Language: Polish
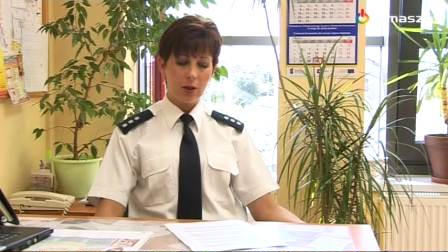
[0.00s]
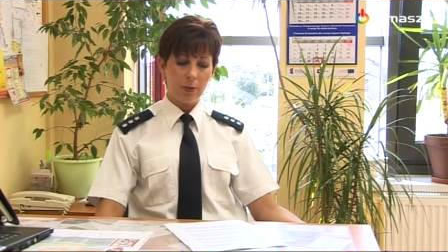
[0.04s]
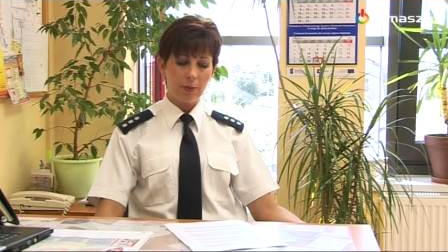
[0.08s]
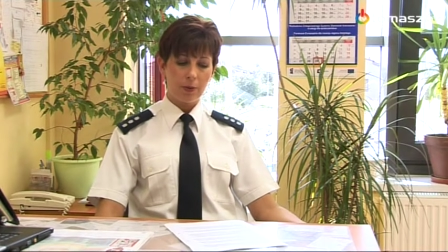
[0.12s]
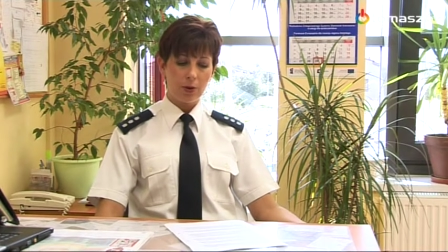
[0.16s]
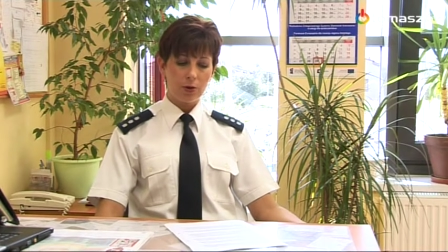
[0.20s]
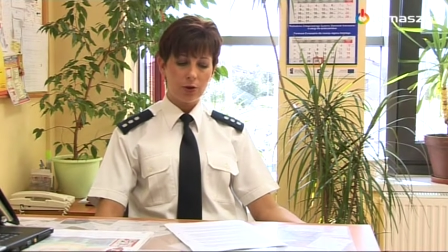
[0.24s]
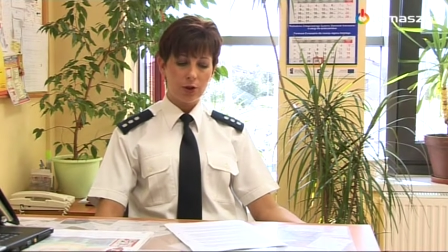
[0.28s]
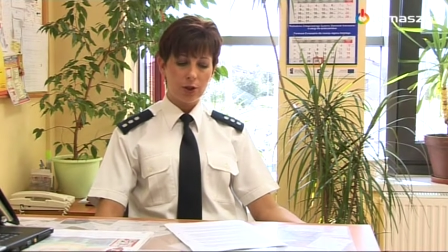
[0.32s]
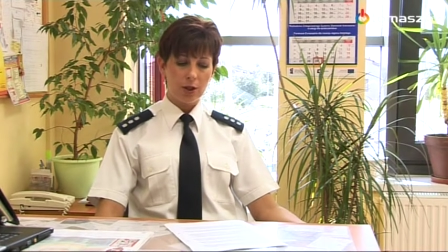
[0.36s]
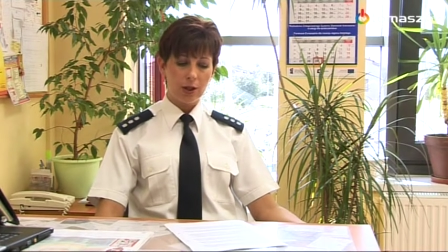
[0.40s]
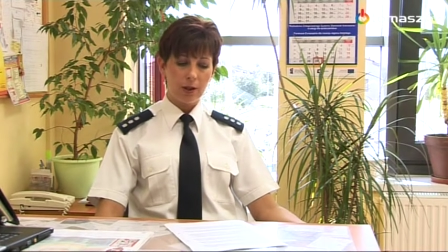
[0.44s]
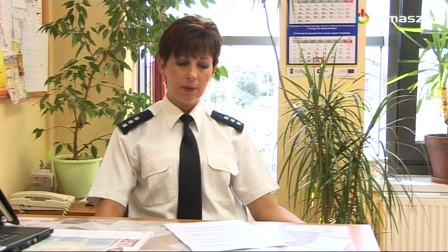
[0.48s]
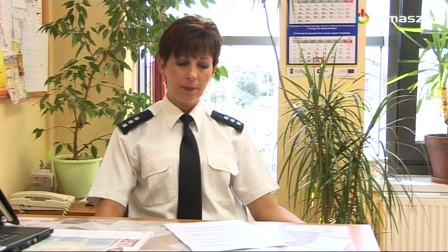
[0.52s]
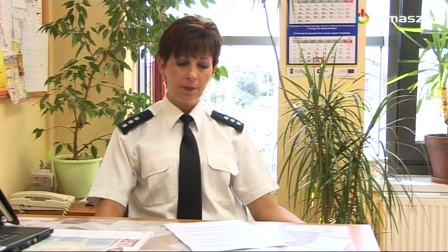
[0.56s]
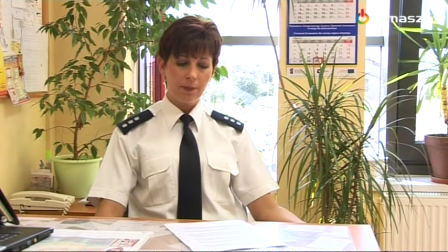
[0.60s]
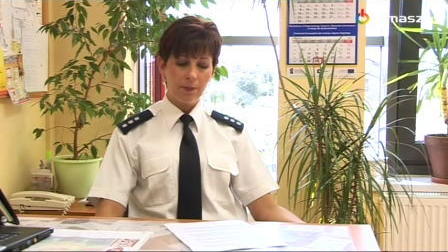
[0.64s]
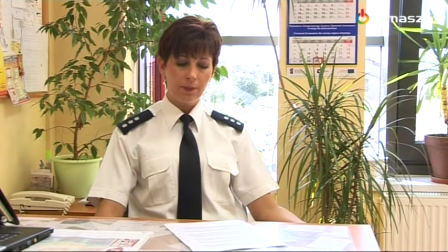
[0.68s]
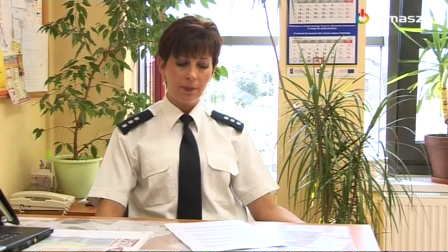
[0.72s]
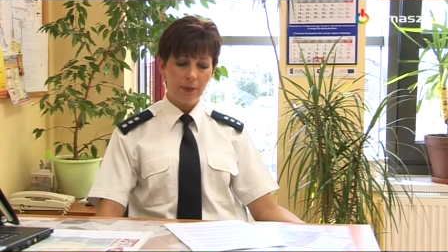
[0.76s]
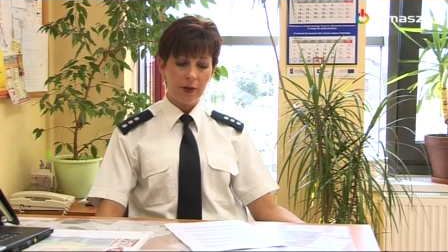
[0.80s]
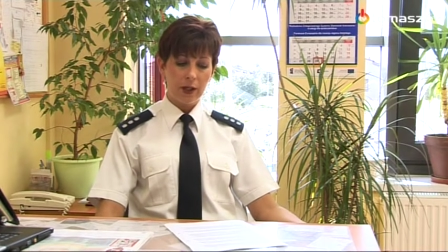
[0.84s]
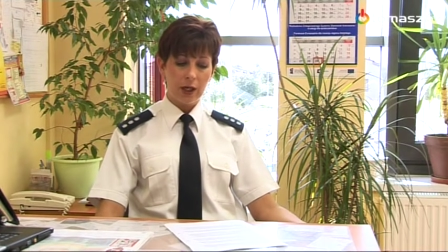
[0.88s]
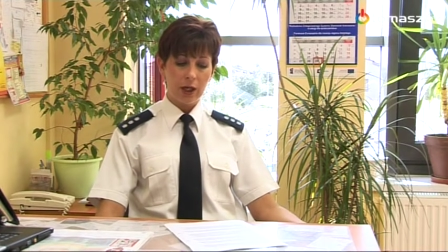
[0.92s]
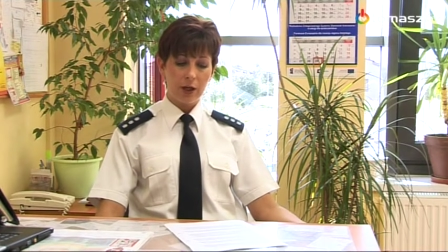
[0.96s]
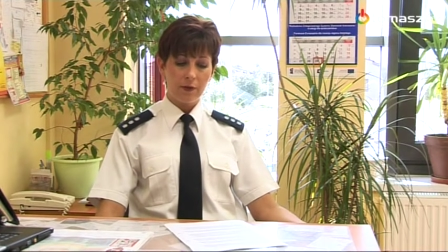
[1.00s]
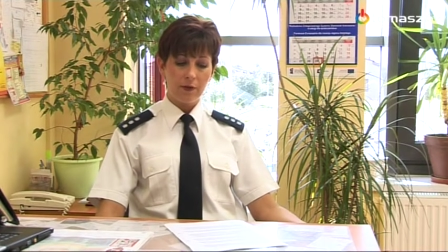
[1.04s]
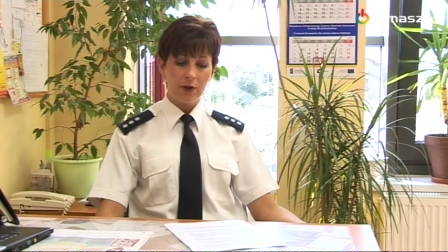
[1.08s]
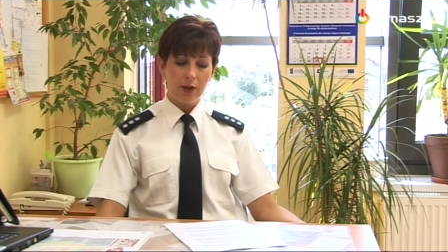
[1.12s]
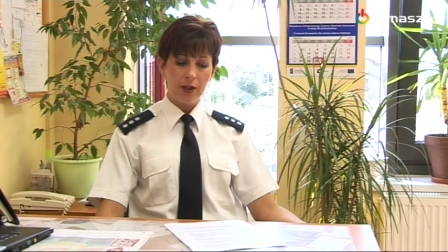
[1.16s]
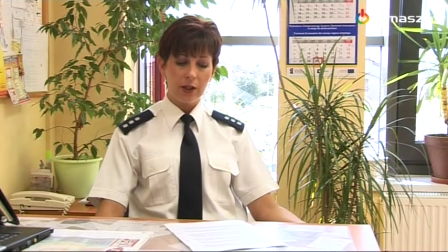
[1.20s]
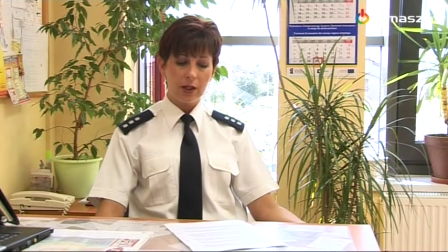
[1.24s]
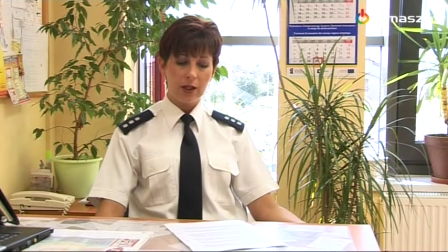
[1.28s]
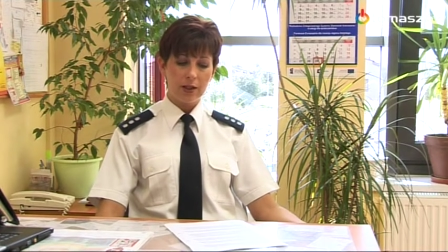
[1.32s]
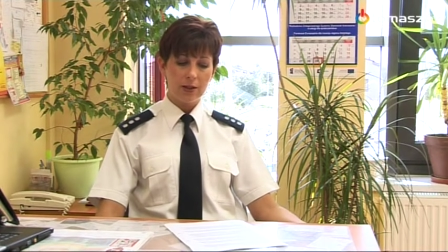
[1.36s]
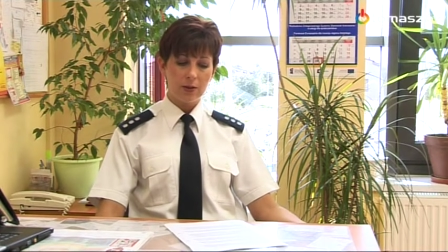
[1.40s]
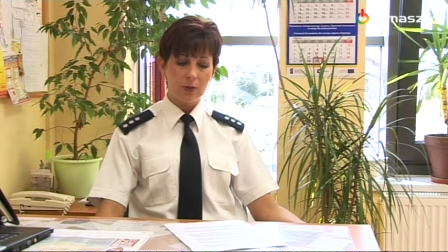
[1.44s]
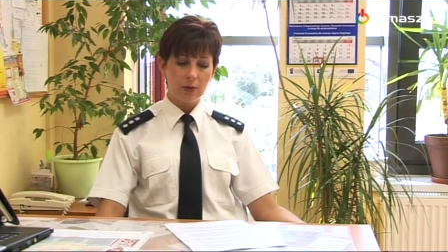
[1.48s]
Opoczna. Jak
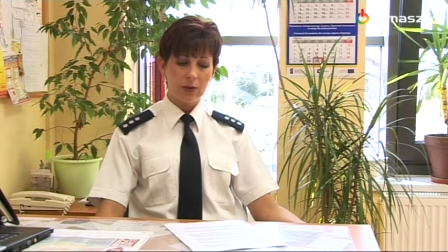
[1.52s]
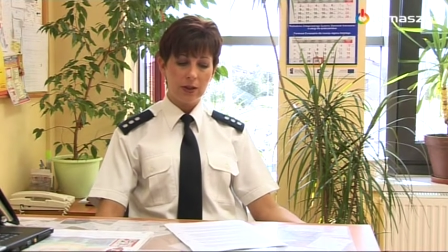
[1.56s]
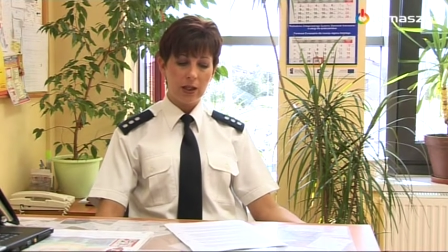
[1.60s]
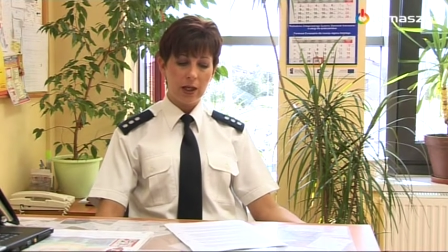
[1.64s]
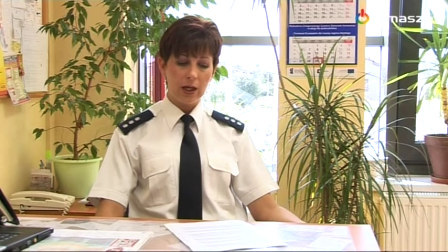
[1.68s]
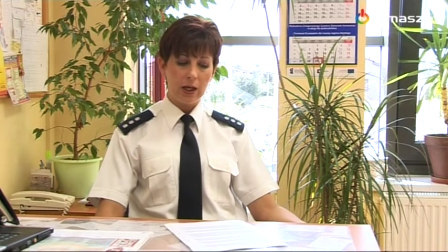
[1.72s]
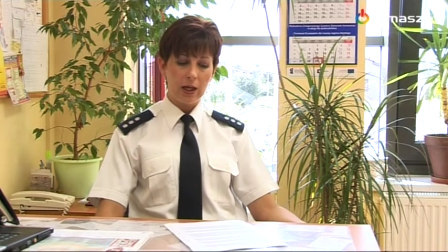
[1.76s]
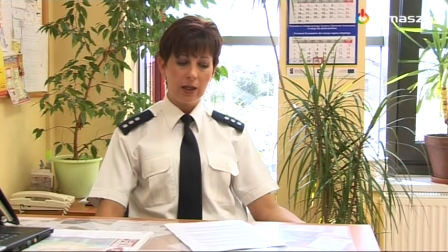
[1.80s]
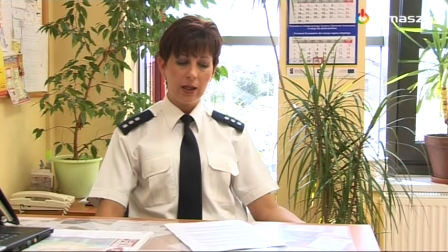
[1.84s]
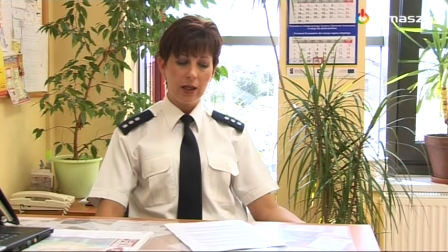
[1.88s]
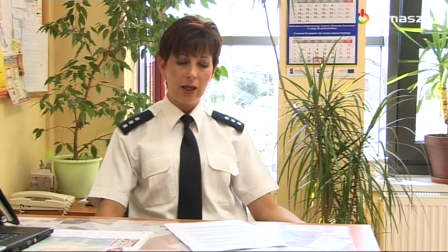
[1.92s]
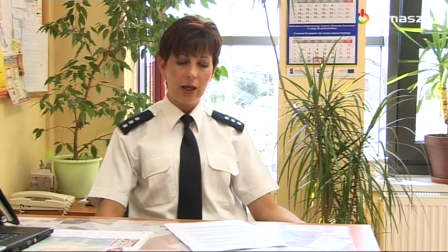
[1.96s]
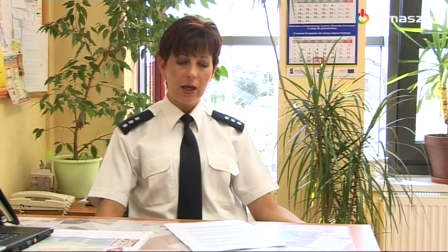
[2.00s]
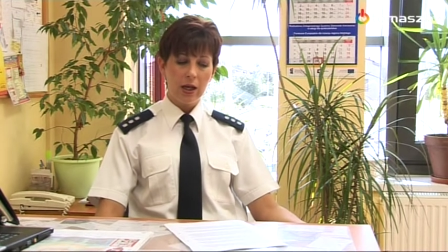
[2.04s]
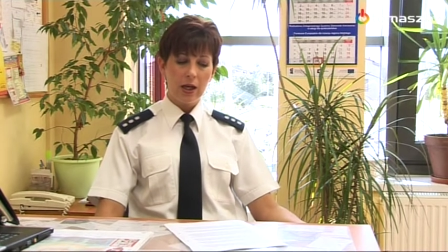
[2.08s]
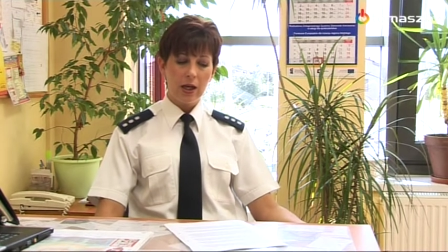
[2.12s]
wynika z ustaleń,